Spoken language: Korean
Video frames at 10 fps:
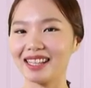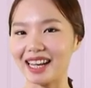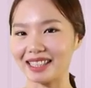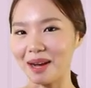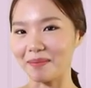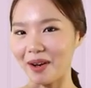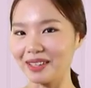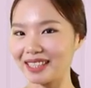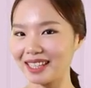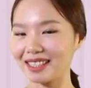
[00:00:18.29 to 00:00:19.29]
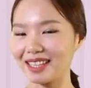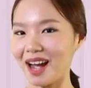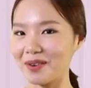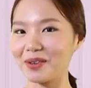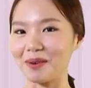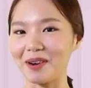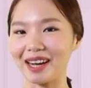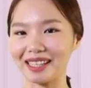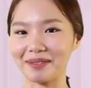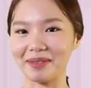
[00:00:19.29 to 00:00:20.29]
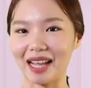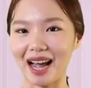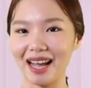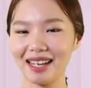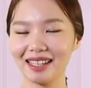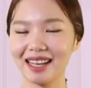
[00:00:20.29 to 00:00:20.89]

다시 한번 체크하고 넘어가겠습니다.